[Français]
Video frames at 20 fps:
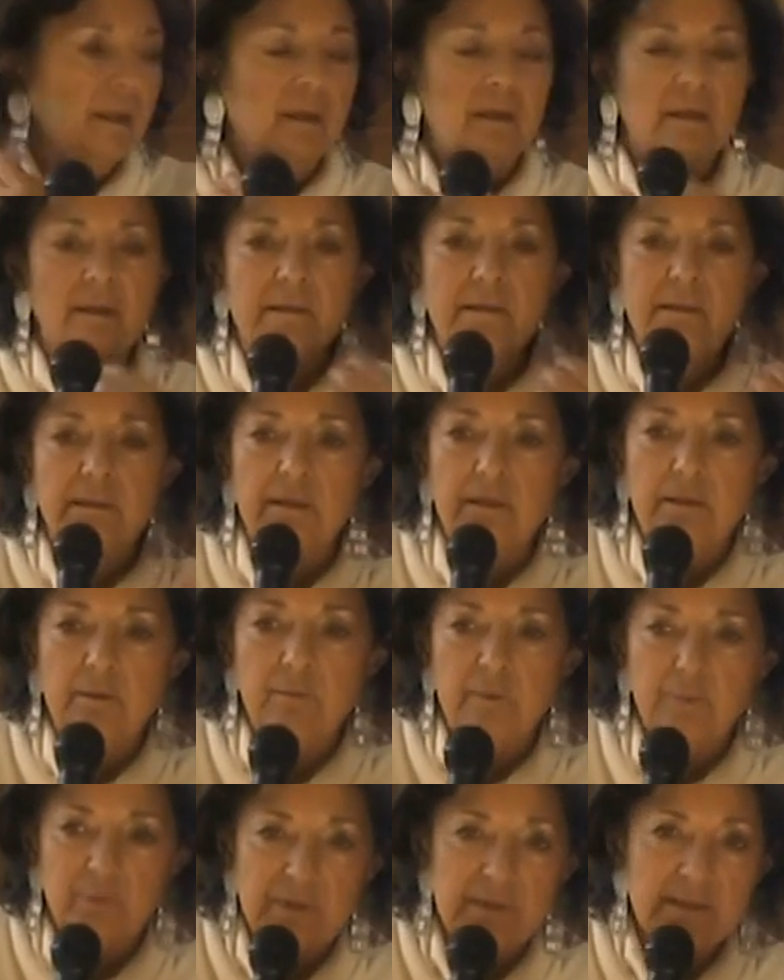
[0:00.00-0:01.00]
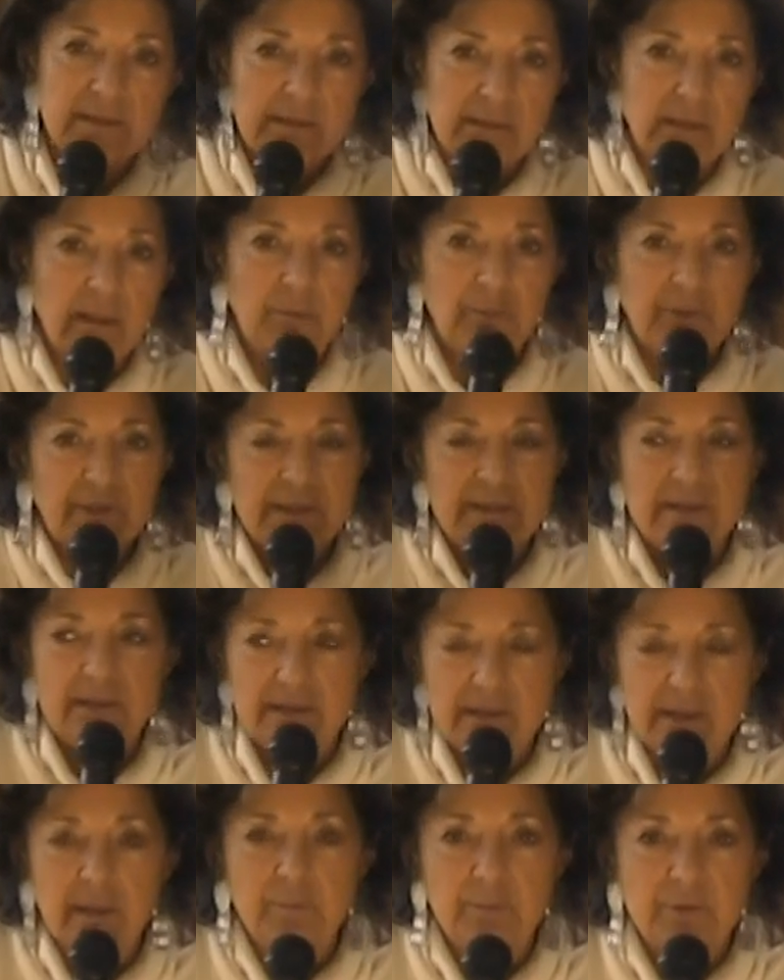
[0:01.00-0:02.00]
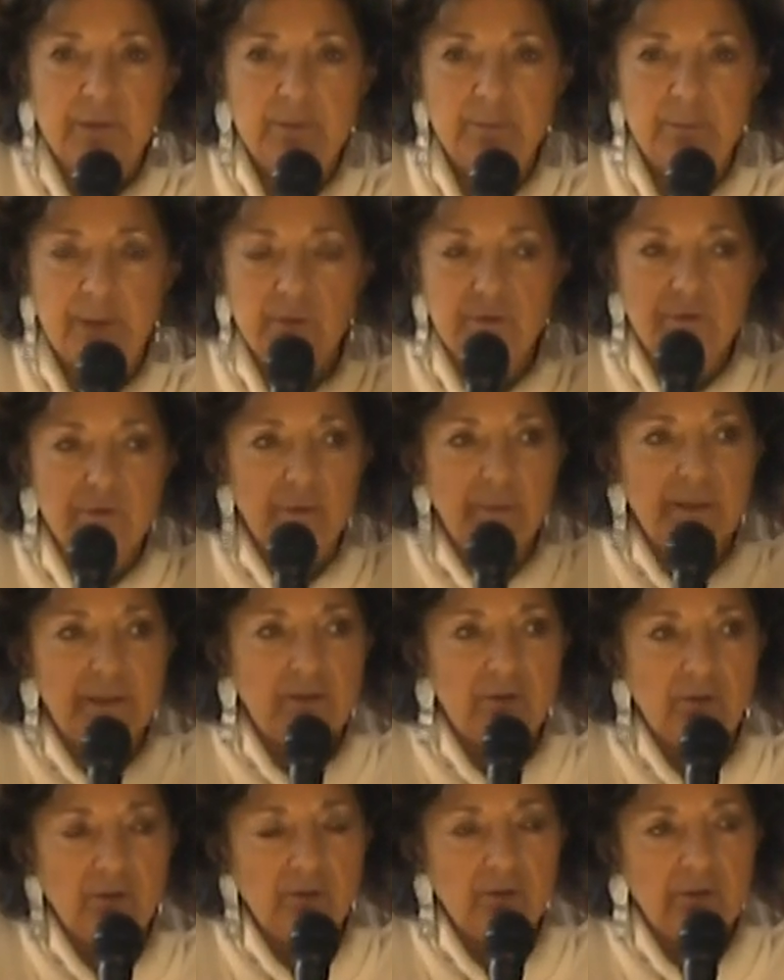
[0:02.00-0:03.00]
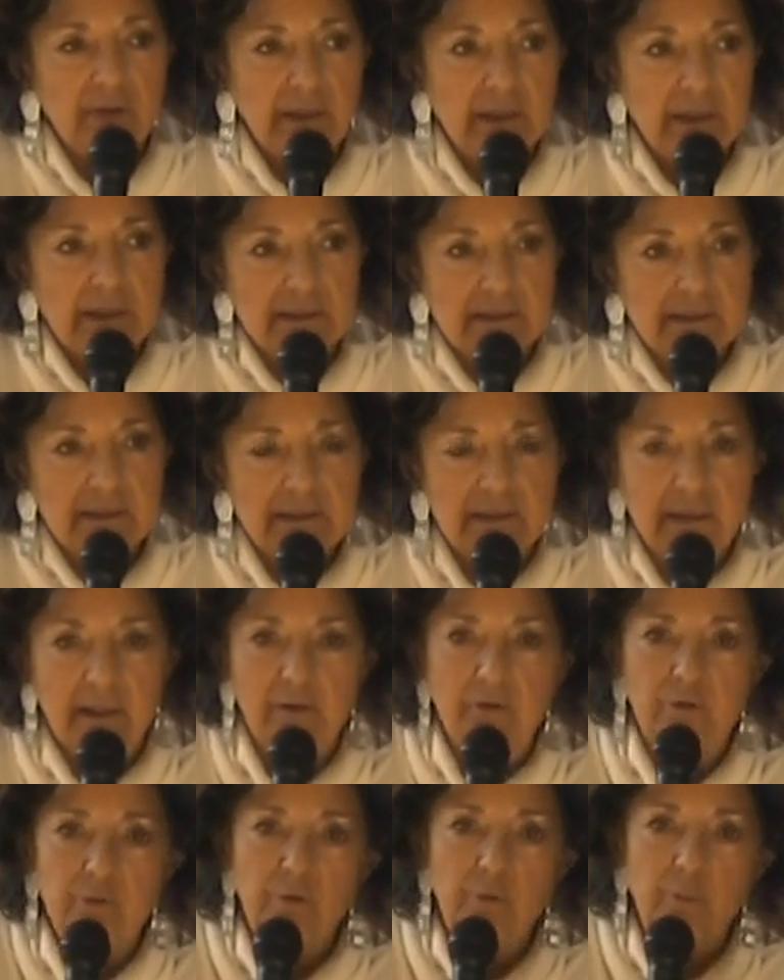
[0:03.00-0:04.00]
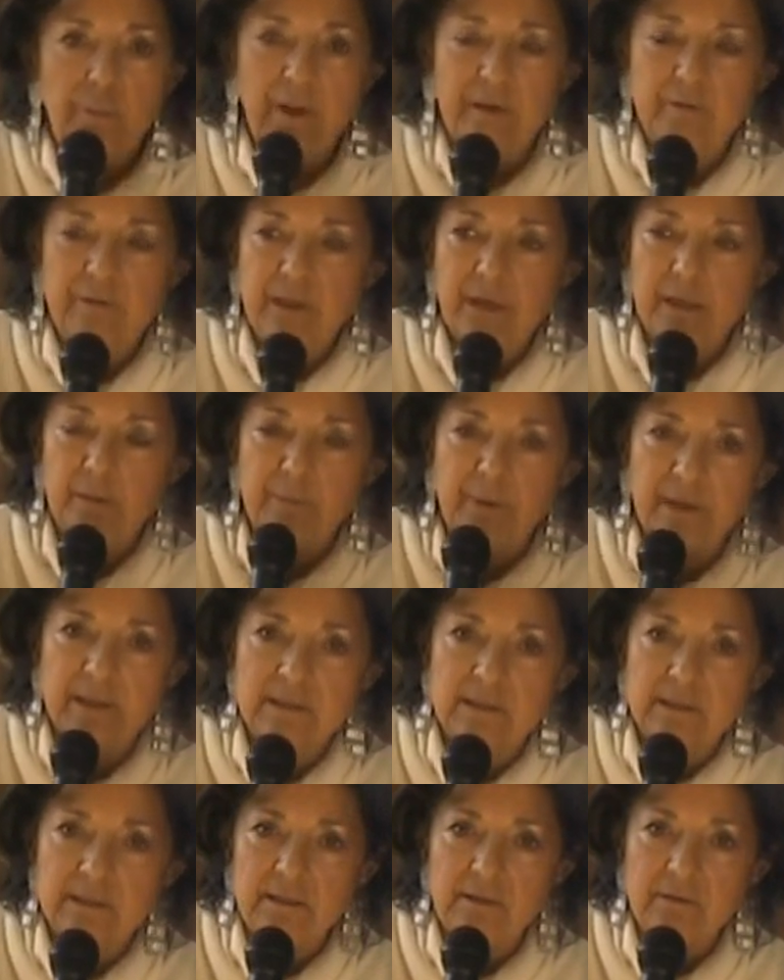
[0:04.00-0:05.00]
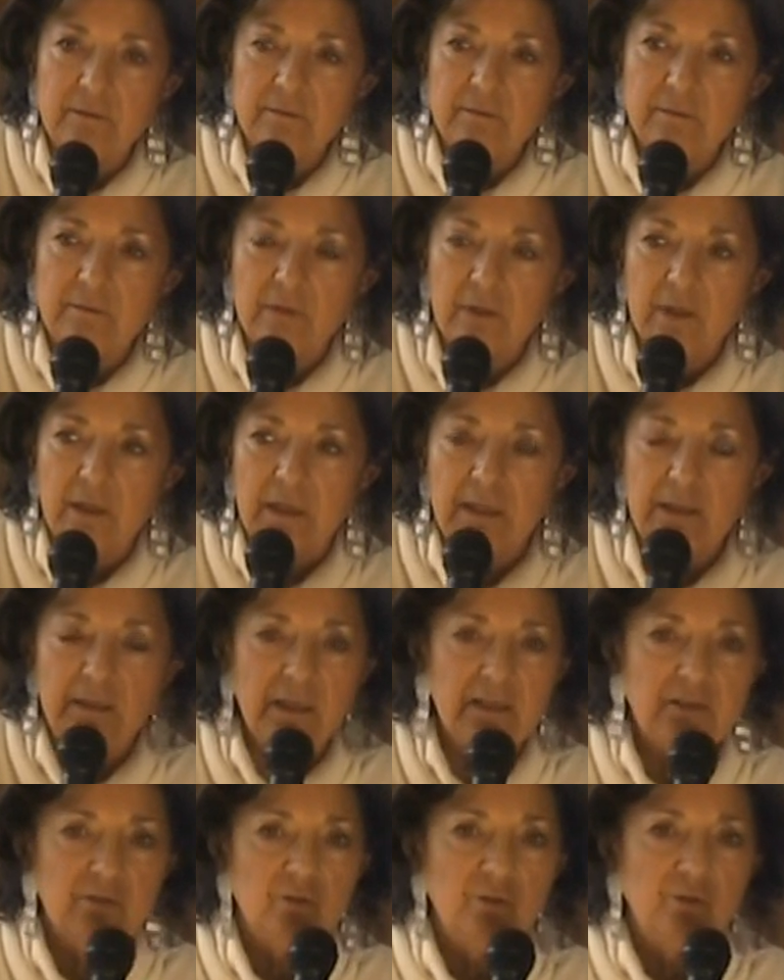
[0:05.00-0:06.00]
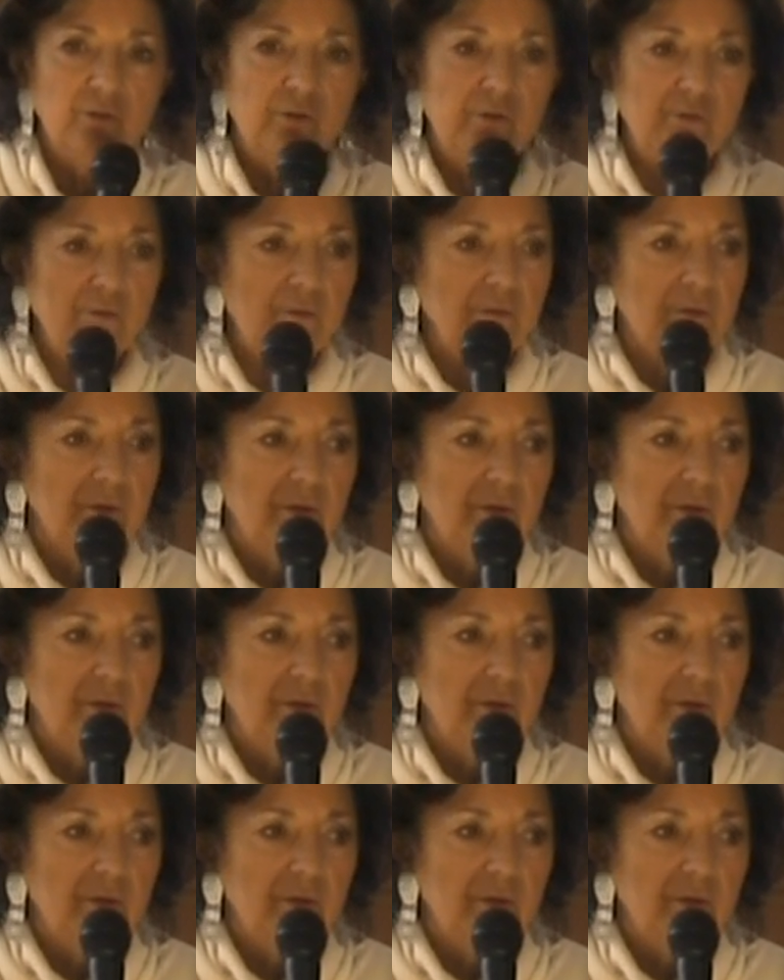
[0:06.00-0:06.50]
c'est, mais peut-être c'est ça, peut-être c'est ça, peut-être parlons-en maintenant, c'est ça, le pervers est parti, et d'un seul coup,